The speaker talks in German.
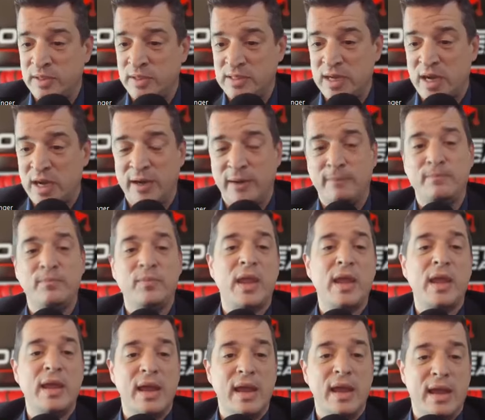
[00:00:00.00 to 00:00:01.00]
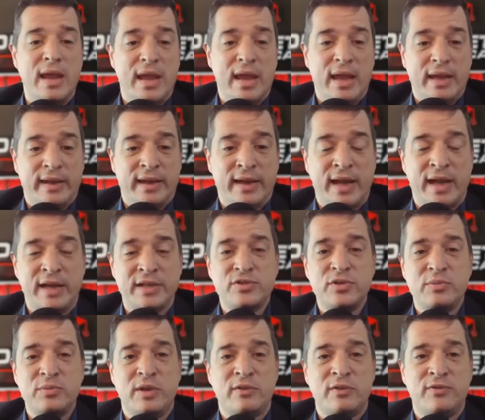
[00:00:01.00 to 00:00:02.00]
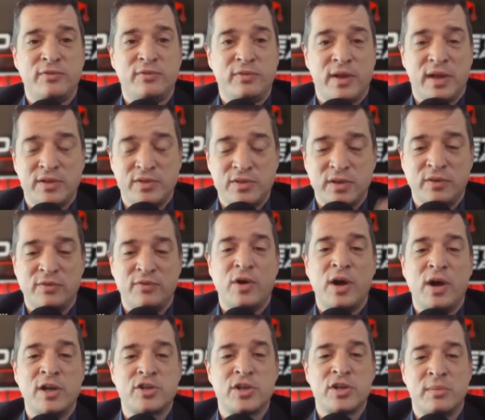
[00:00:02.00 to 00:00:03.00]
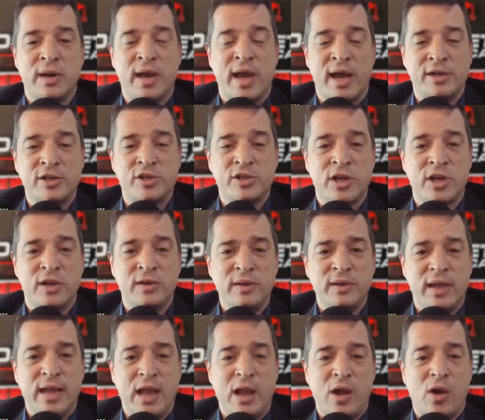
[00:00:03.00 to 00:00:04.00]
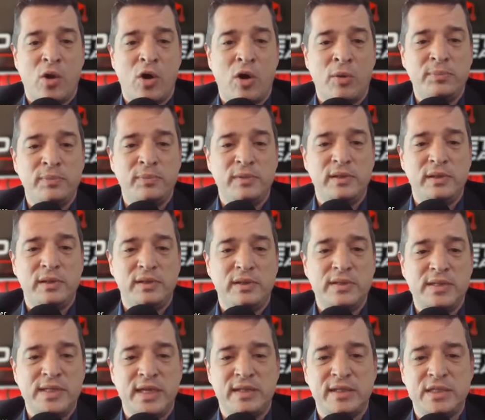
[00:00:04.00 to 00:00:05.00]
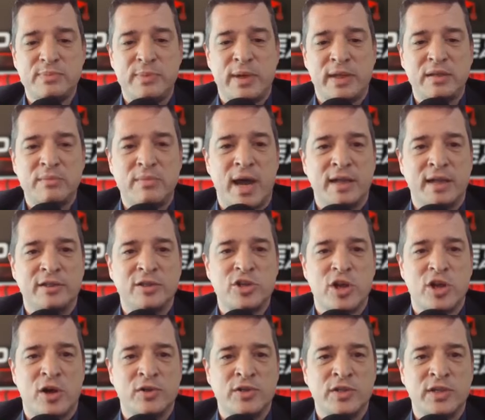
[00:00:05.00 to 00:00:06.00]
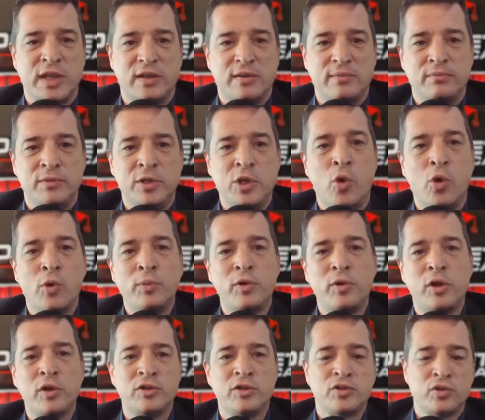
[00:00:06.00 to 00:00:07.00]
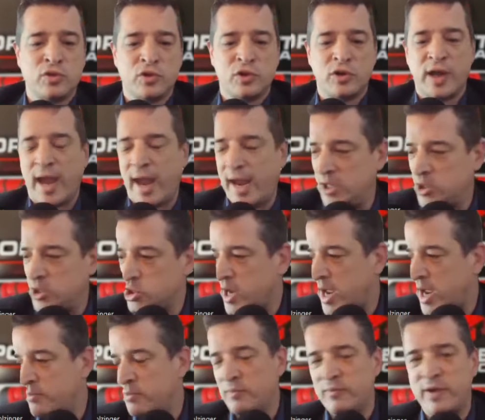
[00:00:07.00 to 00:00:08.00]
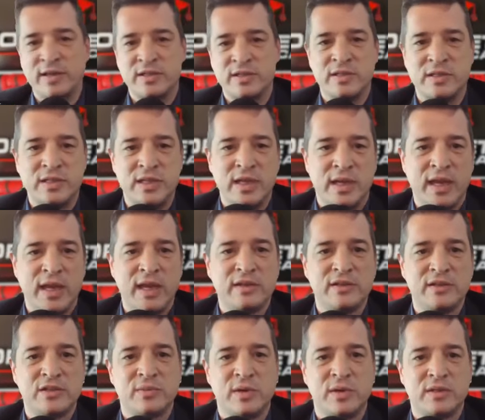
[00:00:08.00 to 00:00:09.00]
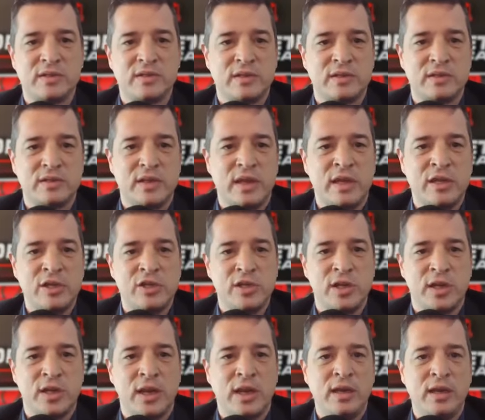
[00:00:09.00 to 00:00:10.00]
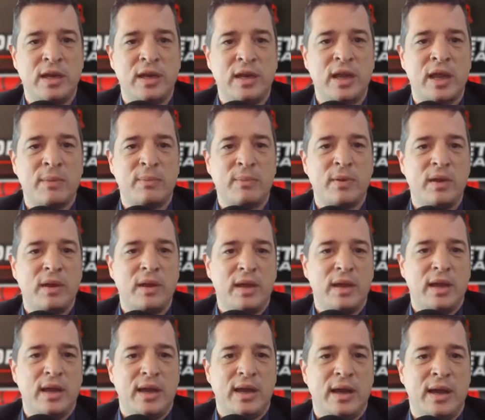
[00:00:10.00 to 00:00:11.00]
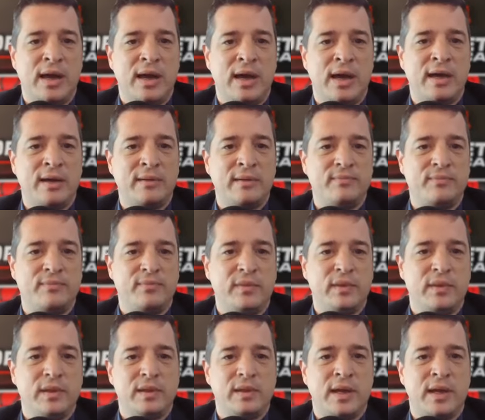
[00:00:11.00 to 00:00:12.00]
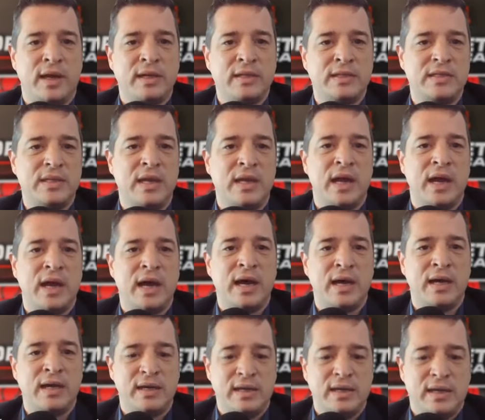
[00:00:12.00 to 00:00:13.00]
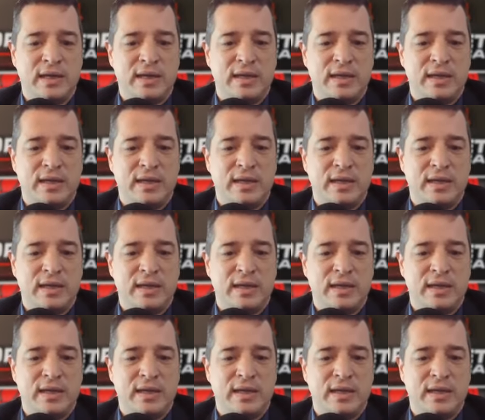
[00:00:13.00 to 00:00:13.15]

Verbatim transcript: bezahlen. Dann kannst du, mir, kannst du dir vorher schon mal anschauen, ob sich das mathematisch ausgeht. Hier oben könntest du noch reinschreiben, um was es hier geht. Das war jetzt das Asian Handicap, A, ACH,